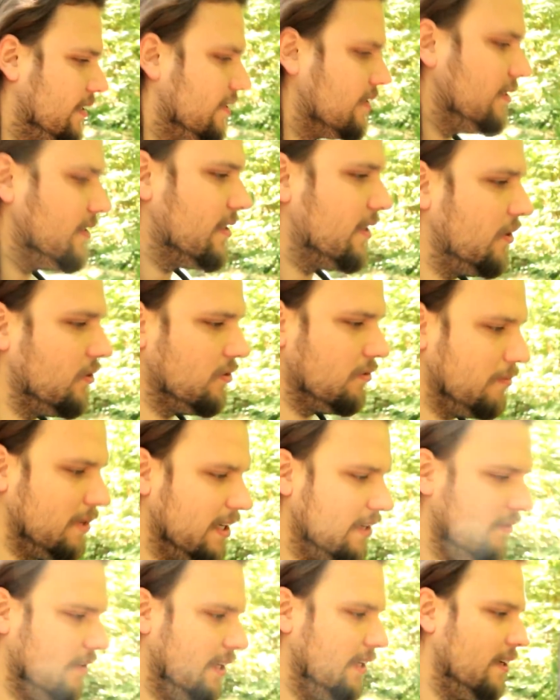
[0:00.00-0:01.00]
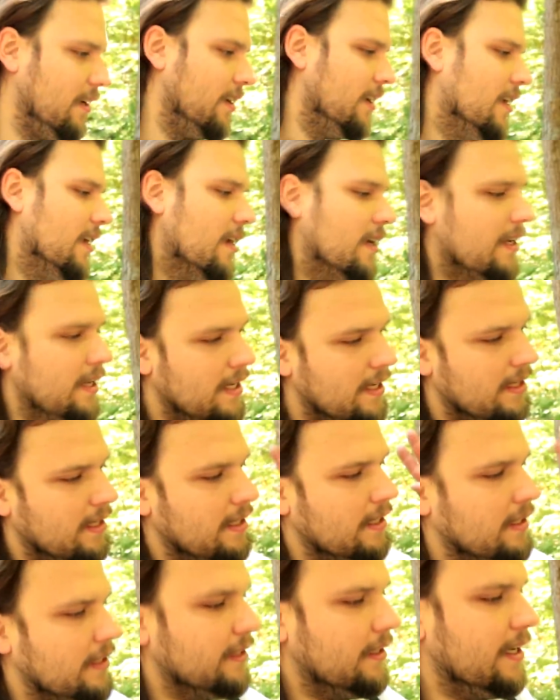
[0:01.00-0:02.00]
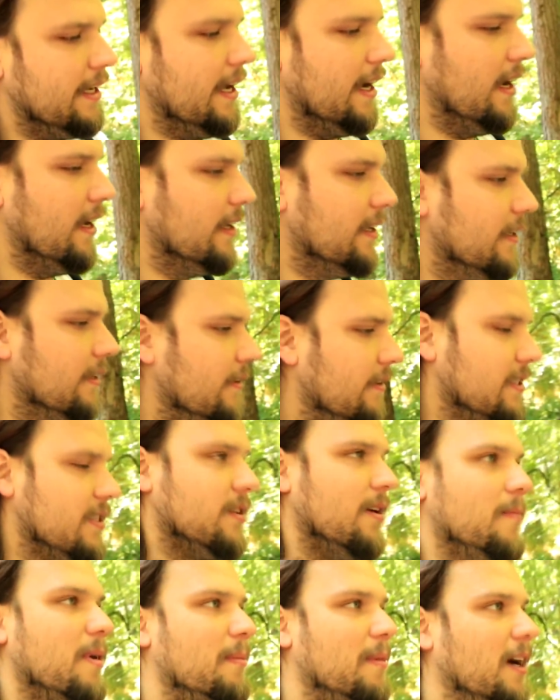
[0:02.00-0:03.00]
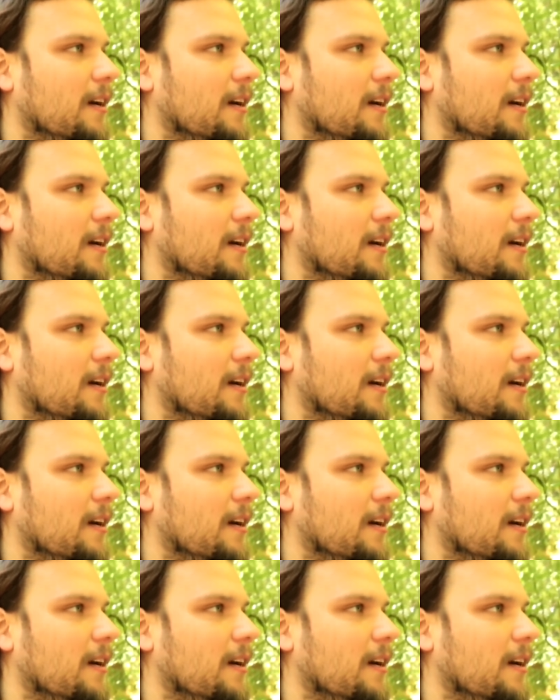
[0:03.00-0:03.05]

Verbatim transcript: hast du diese Autobahnwälder. Naja, was soll man